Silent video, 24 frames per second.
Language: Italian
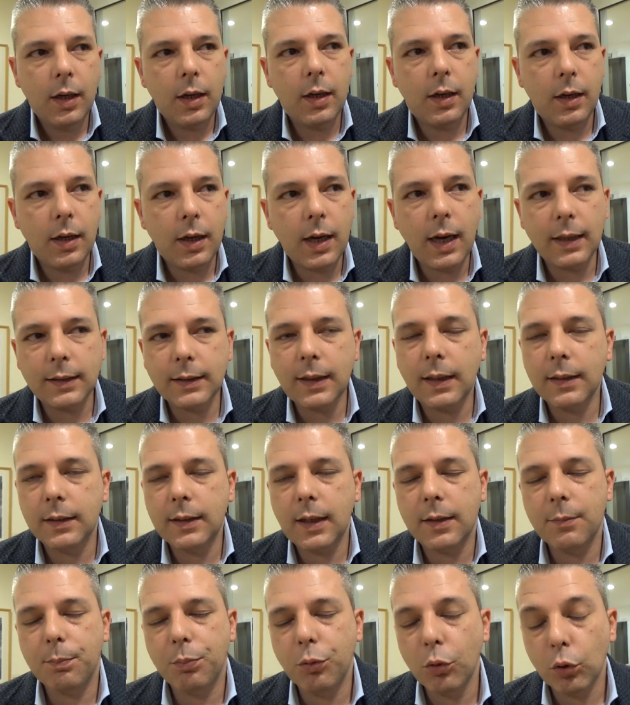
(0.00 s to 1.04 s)
eh, ha
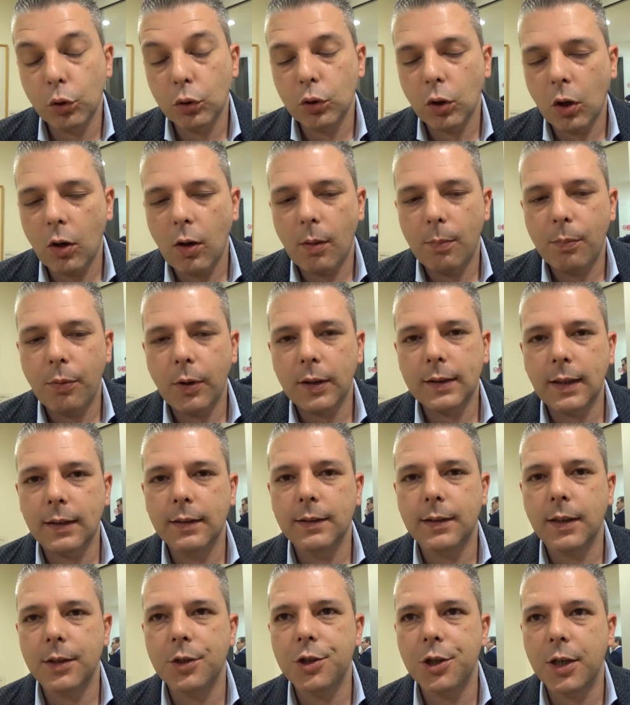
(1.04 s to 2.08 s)
tanta, purtroppo ha
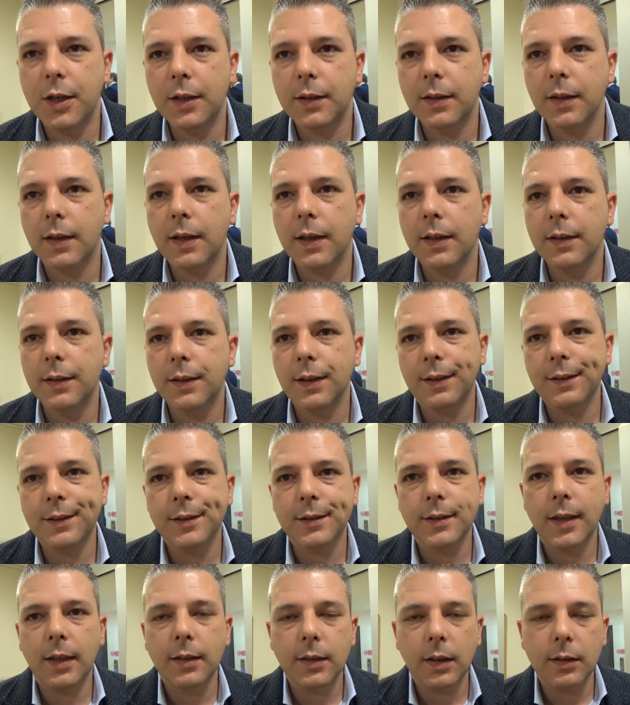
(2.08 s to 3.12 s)
tanta gente che è
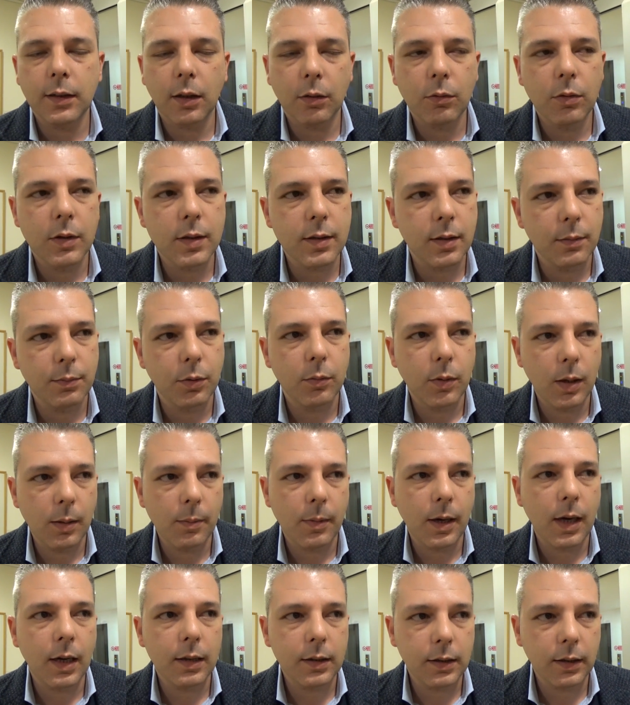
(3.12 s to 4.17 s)
interessata da queste
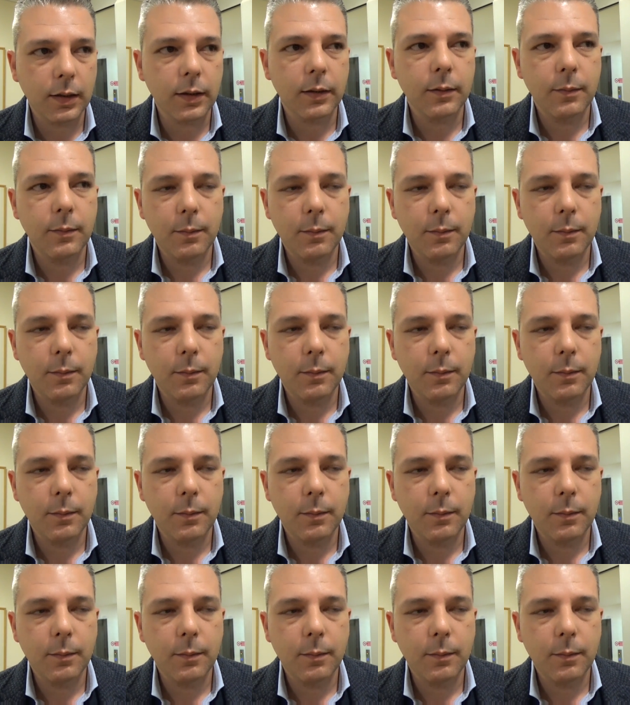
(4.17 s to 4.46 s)
problematiche.